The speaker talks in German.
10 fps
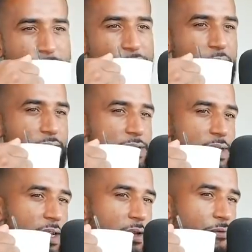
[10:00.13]
Da fragt
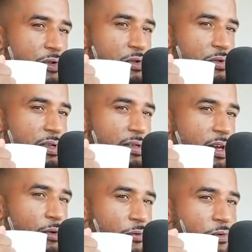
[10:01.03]
jetzt einer, wieso die
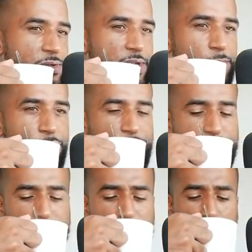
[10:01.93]
Trennung von Sek
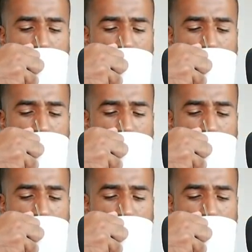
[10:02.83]
Plus?